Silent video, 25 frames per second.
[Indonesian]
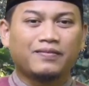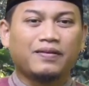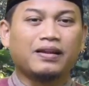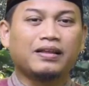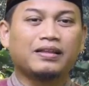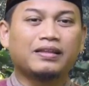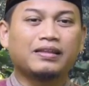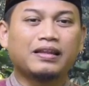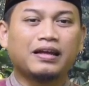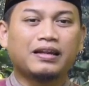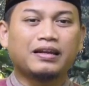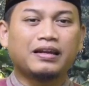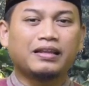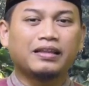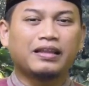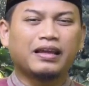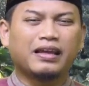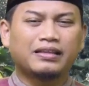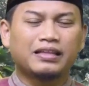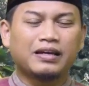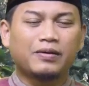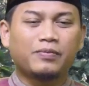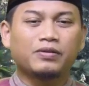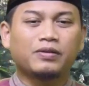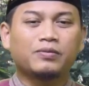paling tidak nanti
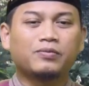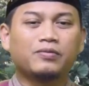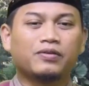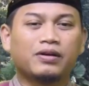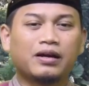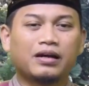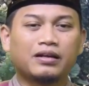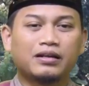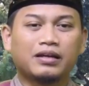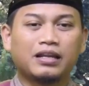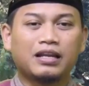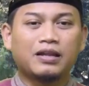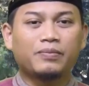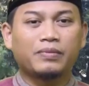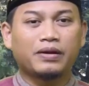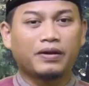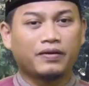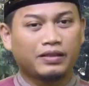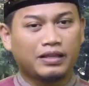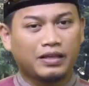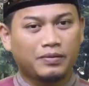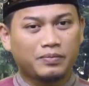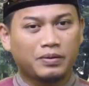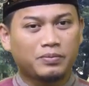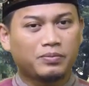kita pertemukan dalam
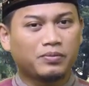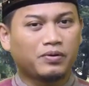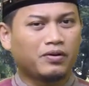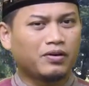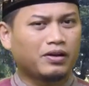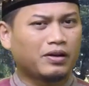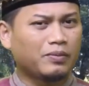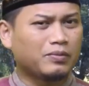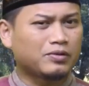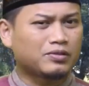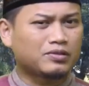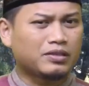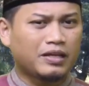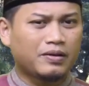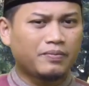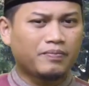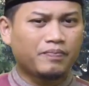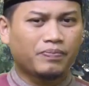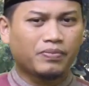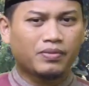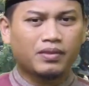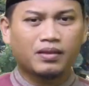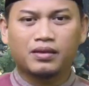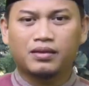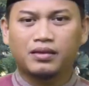riwayat Imam Bukhari
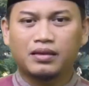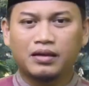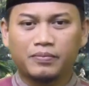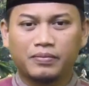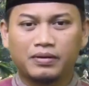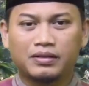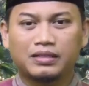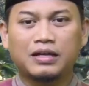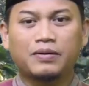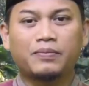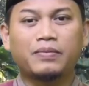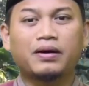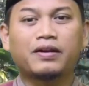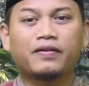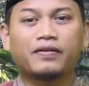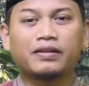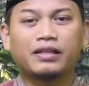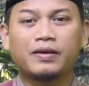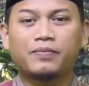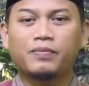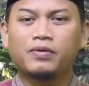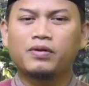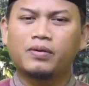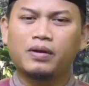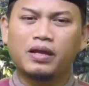Muslim yang pertama
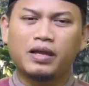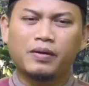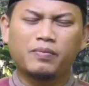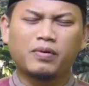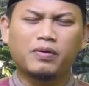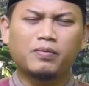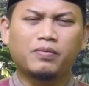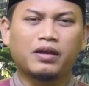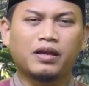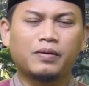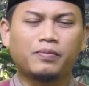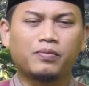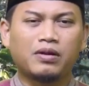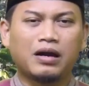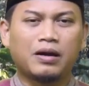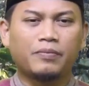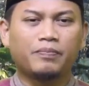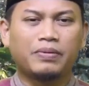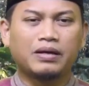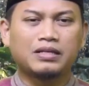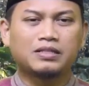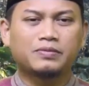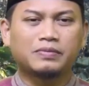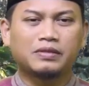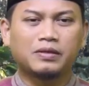riwayat Ibnu Ibn, Ibn
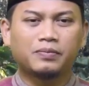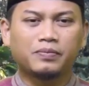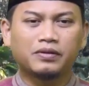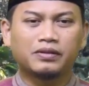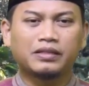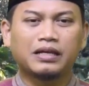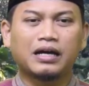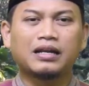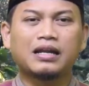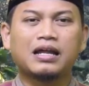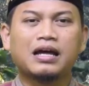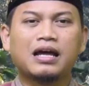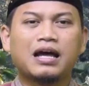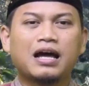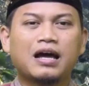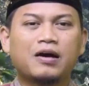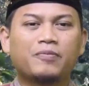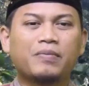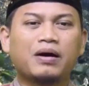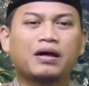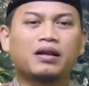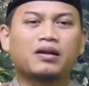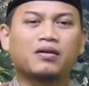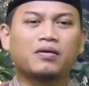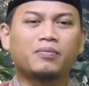Abbas menyebutkan
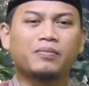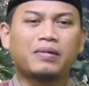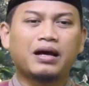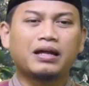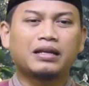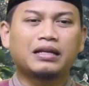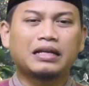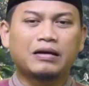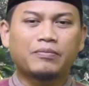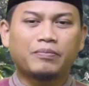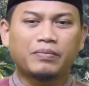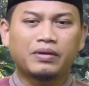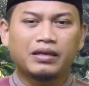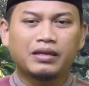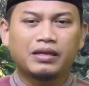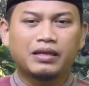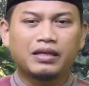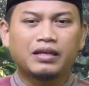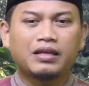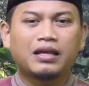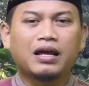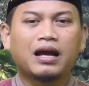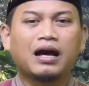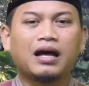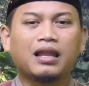marroma'an
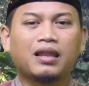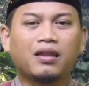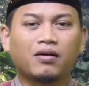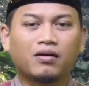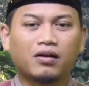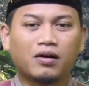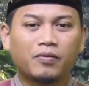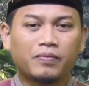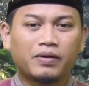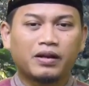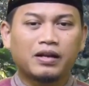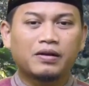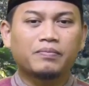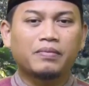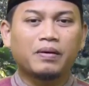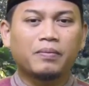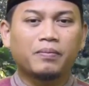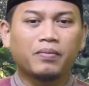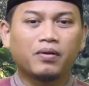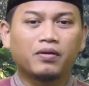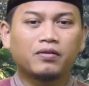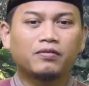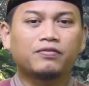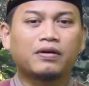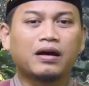Nabi ala kubrin
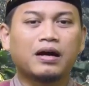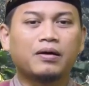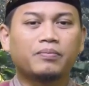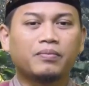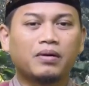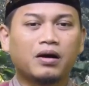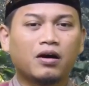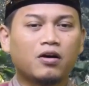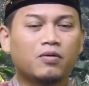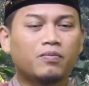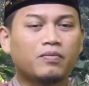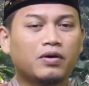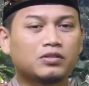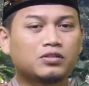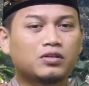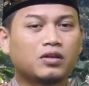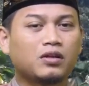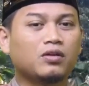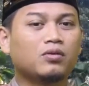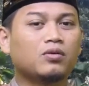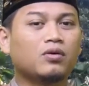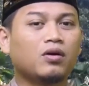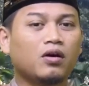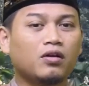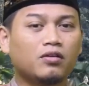mambut fa'ammahu
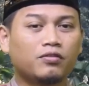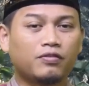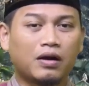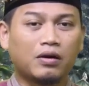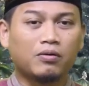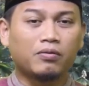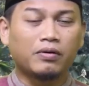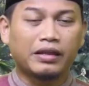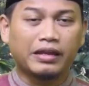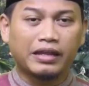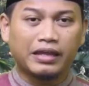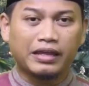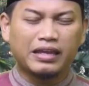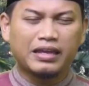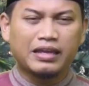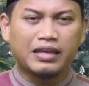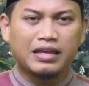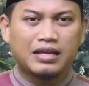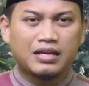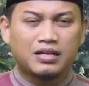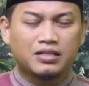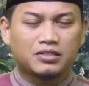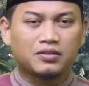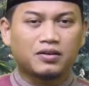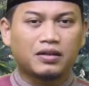masallu khalfahu ini
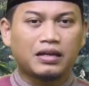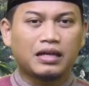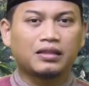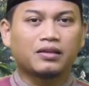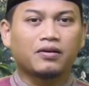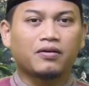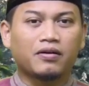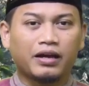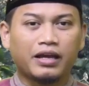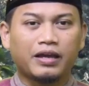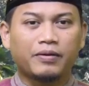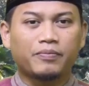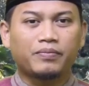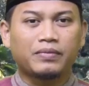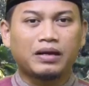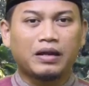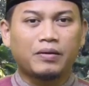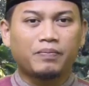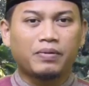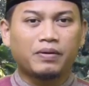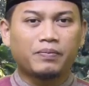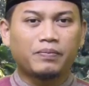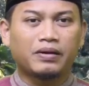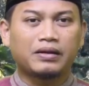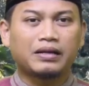sholat gaib
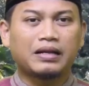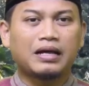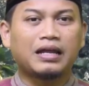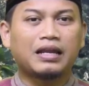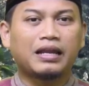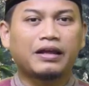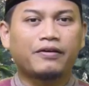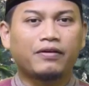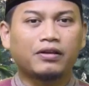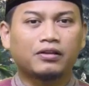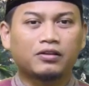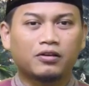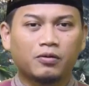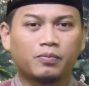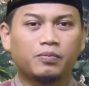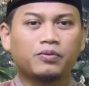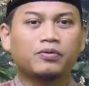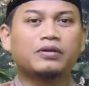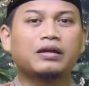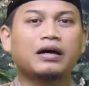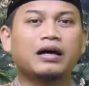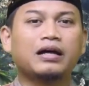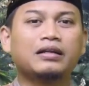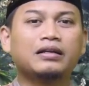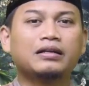Nabi pernah lewat
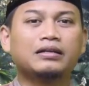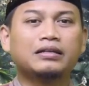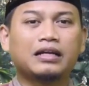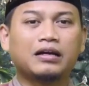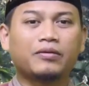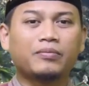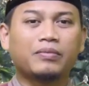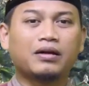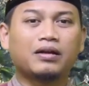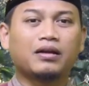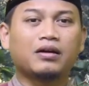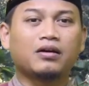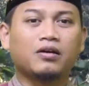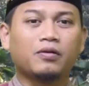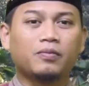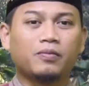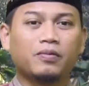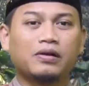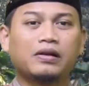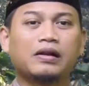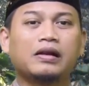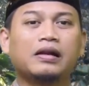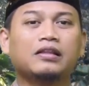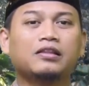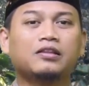kuburan yang mana
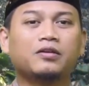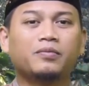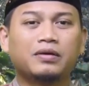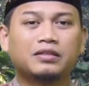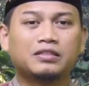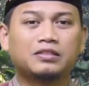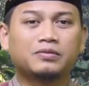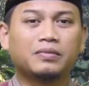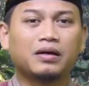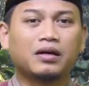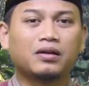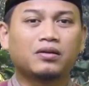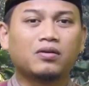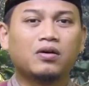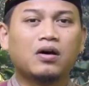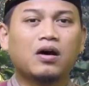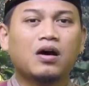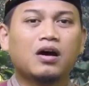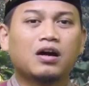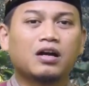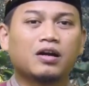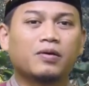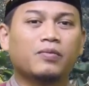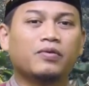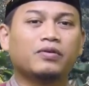kuburan itu masih baru
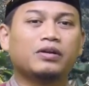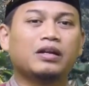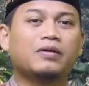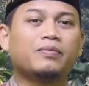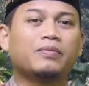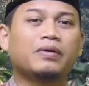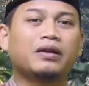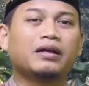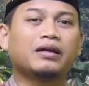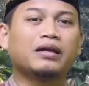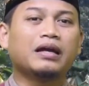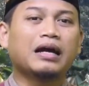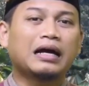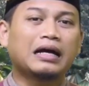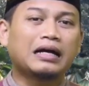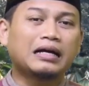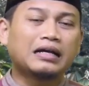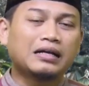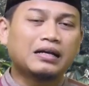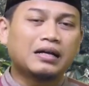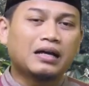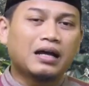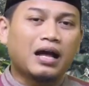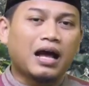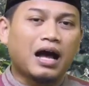kemudian
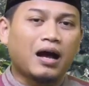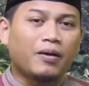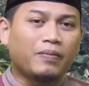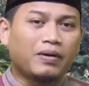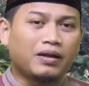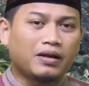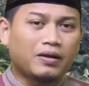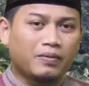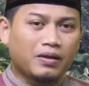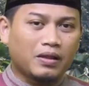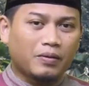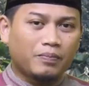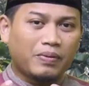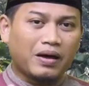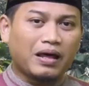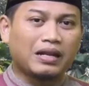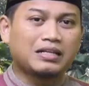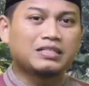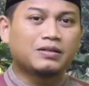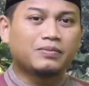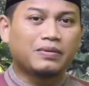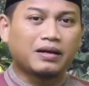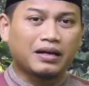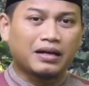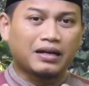mereka apa namanya
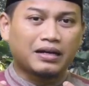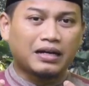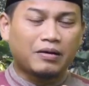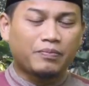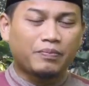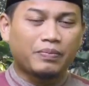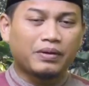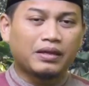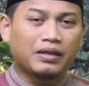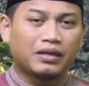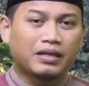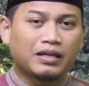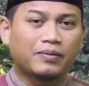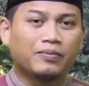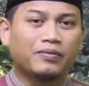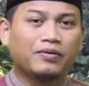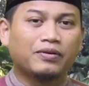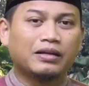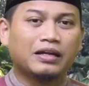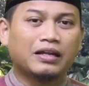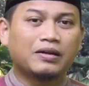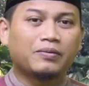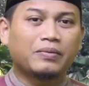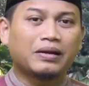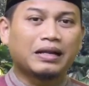baris di belakang Nabi
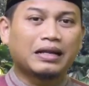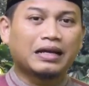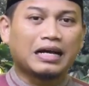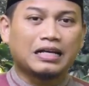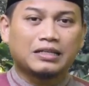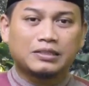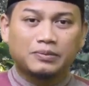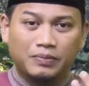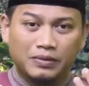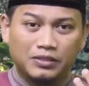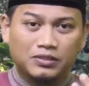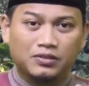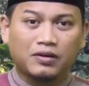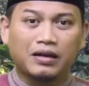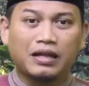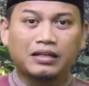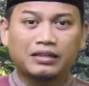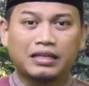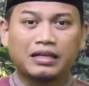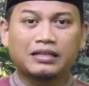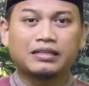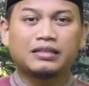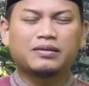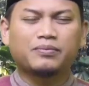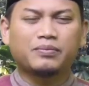kemudian mereka
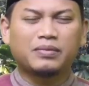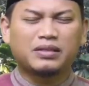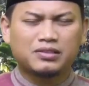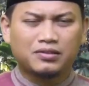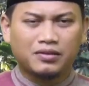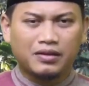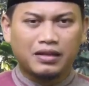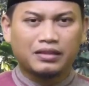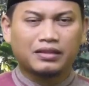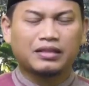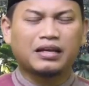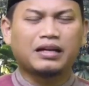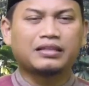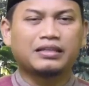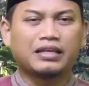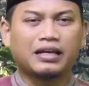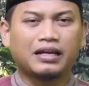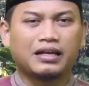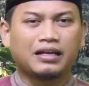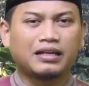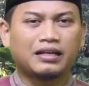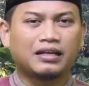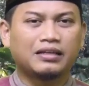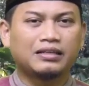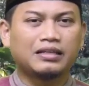mensolatkan,
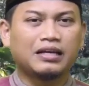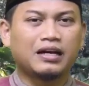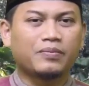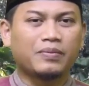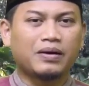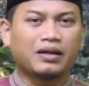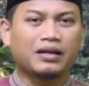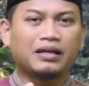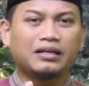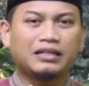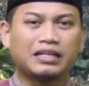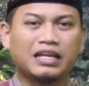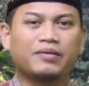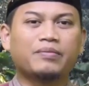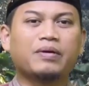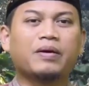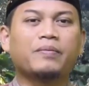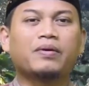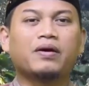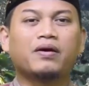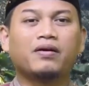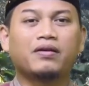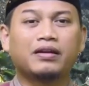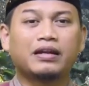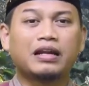mensolatkannya yang mana
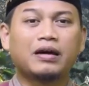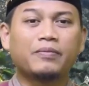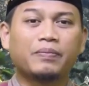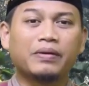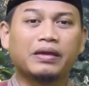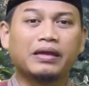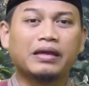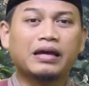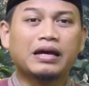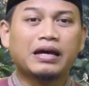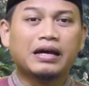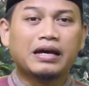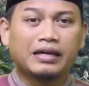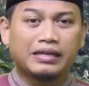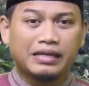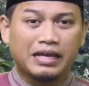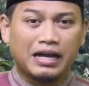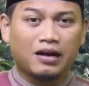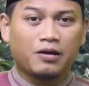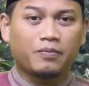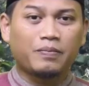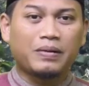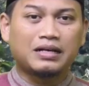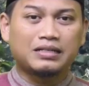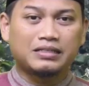diimami oleh Nabi
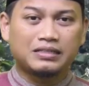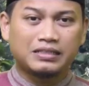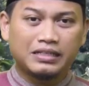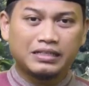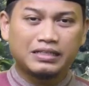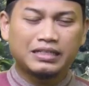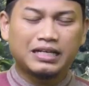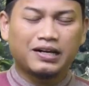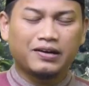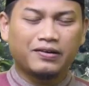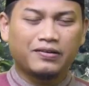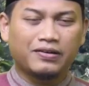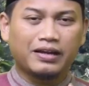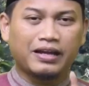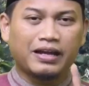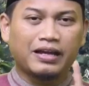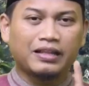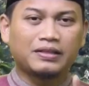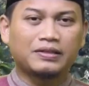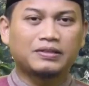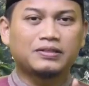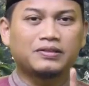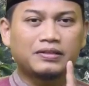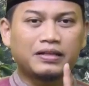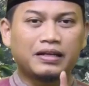yang pastinya orang
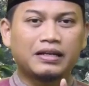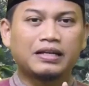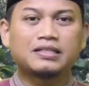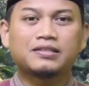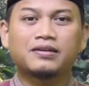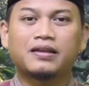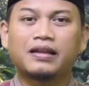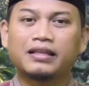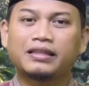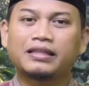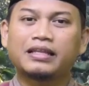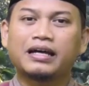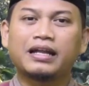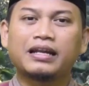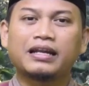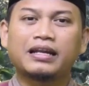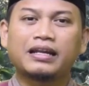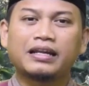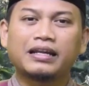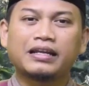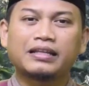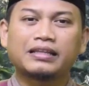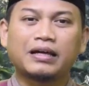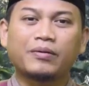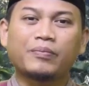itu sudah
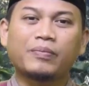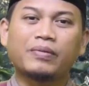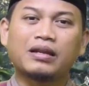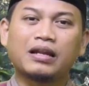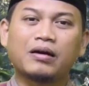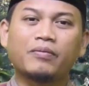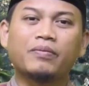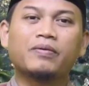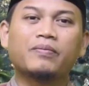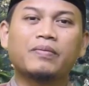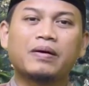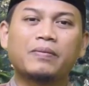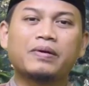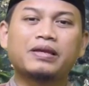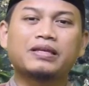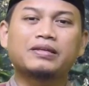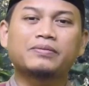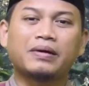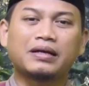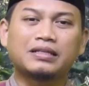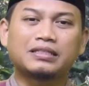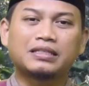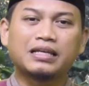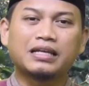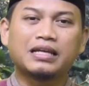disolatkan tapi Nabi
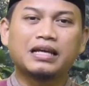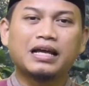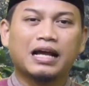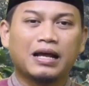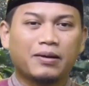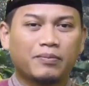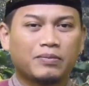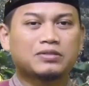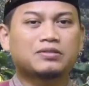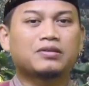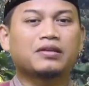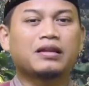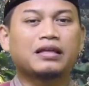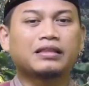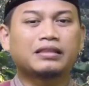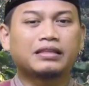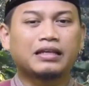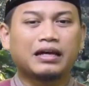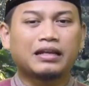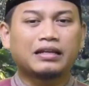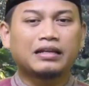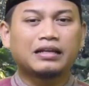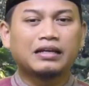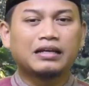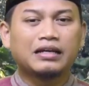masih
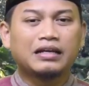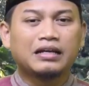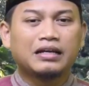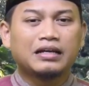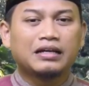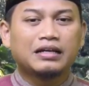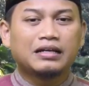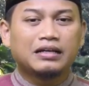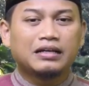mensolatkan